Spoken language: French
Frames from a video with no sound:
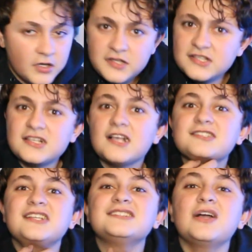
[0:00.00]
Et c'est ça,
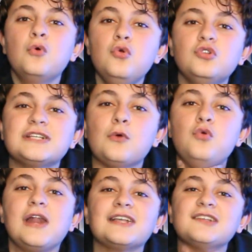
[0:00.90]
ça, coule, ça
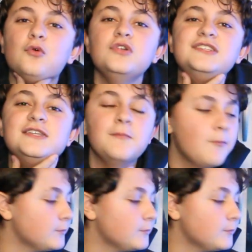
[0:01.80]
coule là, ça coule ici.